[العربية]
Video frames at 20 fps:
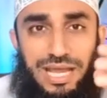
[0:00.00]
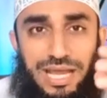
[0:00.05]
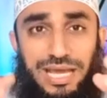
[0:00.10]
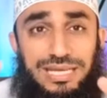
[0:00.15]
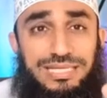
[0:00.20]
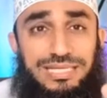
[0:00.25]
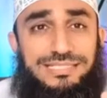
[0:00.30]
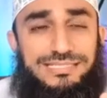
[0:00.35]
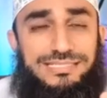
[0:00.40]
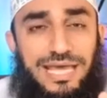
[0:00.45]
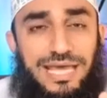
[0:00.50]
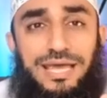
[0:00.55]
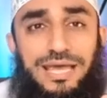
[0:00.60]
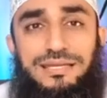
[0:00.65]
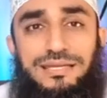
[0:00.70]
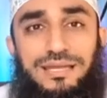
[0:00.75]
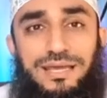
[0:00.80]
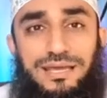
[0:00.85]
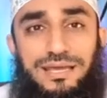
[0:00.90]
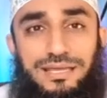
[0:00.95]

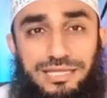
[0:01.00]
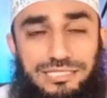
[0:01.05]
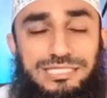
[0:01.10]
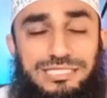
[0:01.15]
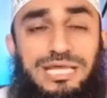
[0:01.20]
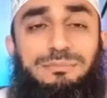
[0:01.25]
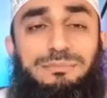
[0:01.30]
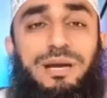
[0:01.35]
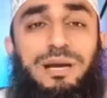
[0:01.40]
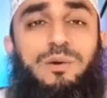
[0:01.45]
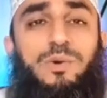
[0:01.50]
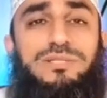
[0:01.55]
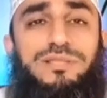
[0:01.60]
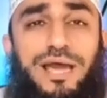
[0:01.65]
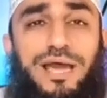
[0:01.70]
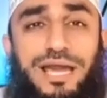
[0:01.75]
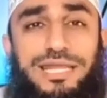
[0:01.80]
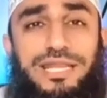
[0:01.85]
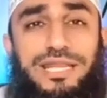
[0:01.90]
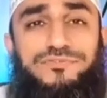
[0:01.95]
الإنسان عندما
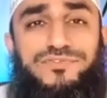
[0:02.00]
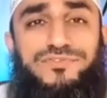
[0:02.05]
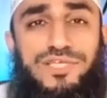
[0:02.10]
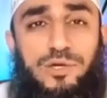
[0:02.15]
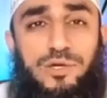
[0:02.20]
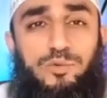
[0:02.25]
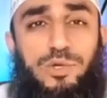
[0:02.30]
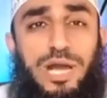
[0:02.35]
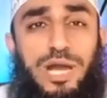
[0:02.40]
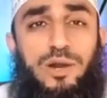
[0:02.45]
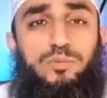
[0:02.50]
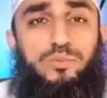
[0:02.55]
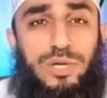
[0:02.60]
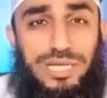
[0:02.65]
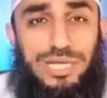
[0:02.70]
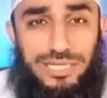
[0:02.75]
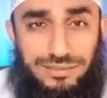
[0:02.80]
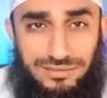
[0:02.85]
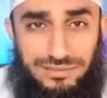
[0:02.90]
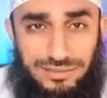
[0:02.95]
وضع نفسه
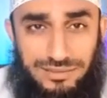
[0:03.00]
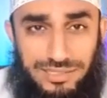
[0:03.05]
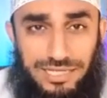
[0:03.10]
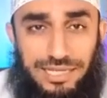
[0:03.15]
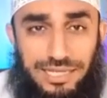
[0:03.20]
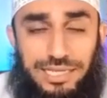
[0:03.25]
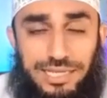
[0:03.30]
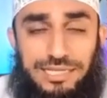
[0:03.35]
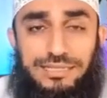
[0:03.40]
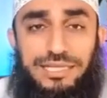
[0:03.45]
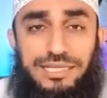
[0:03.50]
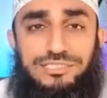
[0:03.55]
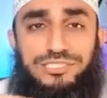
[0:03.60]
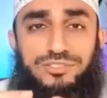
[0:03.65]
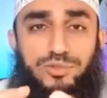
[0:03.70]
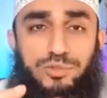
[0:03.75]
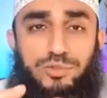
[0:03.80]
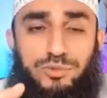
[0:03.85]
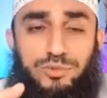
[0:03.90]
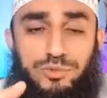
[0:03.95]
أولا
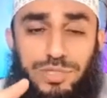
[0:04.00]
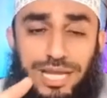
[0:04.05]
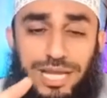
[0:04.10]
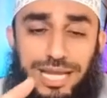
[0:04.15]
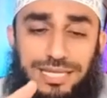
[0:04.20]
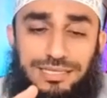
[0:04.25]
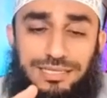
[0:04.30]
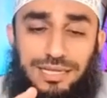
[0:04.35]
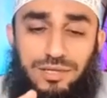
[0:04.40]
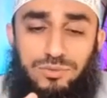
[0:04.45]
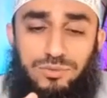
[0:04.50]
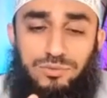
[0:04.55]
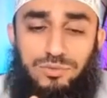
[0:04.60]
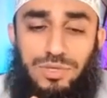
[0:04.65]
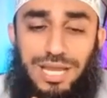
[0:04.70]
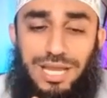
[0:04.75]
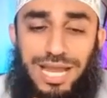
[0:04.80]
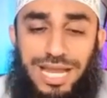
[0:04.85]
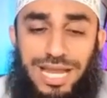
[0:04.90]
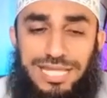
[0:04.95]
نجده
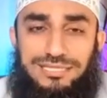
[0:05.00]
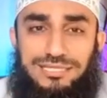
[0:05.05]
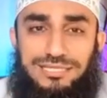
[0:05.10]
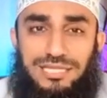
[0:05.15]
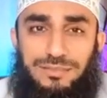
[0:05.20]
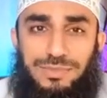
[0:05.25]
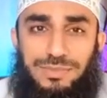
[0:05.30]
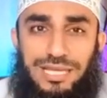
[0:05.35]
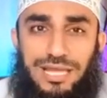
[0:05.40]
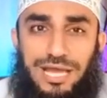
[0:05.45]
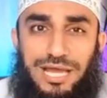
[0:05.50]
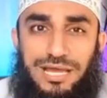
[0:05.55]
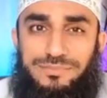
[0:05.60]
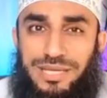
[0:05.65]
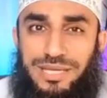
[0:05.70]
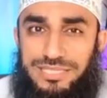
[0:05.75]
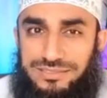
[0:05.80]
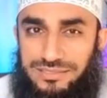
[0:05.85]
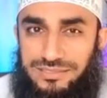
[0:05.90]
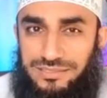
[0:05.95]
أنه حطم
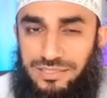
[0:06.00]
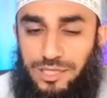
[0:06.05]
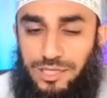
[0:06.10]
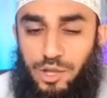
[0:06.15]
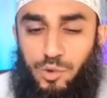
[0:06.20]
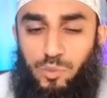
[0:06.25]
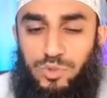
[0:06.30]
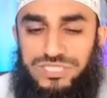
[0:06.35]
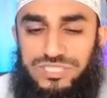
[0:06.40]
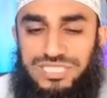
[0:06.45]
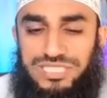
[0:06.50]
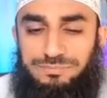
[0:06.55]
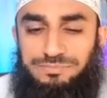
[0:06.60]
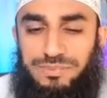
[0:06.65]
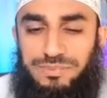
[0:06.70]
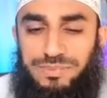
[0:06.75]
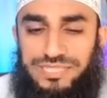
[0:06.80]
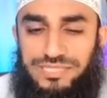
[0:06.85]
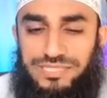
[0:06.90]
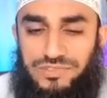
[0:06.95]
الغابات
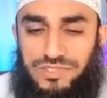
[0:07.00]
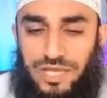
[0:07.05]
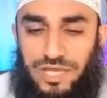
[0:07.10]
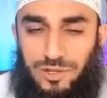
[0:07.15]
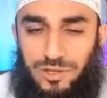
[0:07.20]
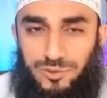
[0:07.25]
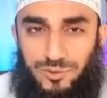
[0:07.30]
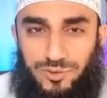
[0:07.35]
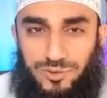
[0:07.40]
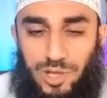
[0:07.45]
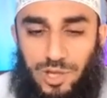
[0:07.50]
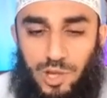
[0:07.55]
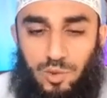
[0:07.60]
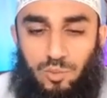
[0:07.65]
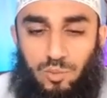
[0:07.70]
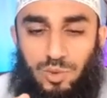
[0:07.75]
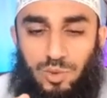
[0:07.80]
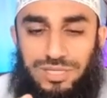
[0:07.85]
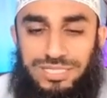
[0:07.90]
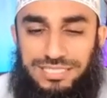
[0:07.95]
وسبب التصحر
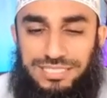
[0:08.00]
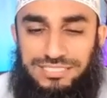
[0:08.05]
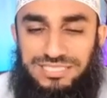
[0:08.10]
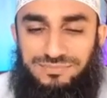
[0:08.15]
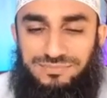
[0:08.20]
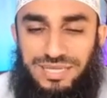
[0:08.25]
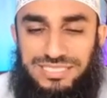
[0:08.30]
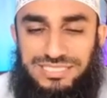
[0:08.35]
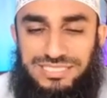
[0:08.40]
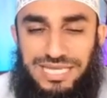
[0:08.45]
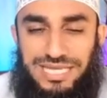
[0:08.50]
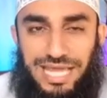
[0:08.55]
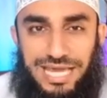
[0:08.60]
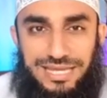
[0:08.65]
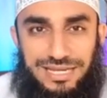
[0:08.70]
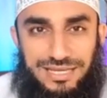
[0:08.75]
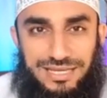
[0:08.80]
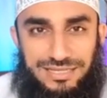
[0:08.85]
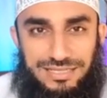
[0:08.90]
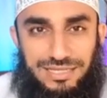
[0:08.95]
والاحتباس
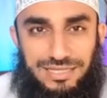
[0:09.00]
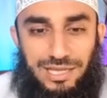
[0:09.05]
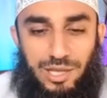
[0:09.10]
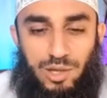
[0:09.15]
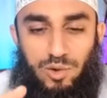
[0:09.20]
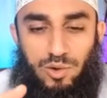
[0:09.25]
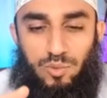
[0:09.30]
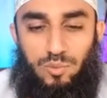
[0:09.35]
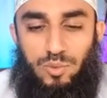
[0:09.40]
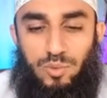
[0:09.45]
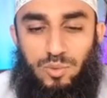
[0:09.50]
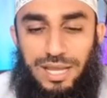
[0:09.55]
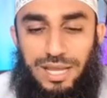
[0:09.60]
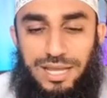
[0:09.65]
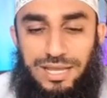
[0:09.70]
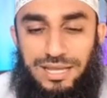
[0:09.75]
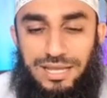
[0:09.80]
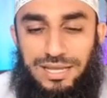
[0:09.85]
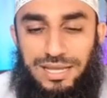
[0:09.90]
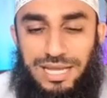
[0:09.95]
الحراري
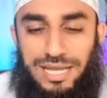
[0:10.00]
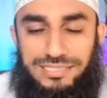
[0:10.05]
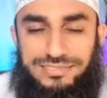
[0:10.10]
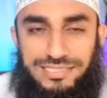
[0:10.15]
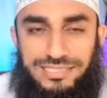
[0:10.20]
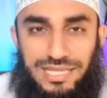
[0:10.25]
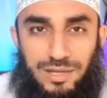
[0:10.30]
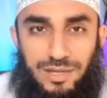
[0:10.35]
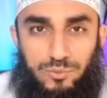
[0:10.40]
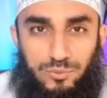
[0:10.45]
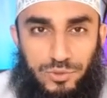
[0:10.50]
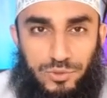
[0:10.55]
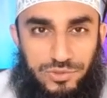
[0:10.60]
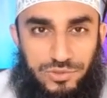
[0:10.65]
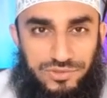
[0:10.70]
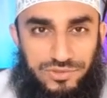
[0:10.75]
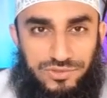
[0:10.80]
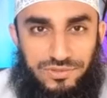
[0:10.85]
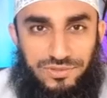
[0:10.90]
والتلوث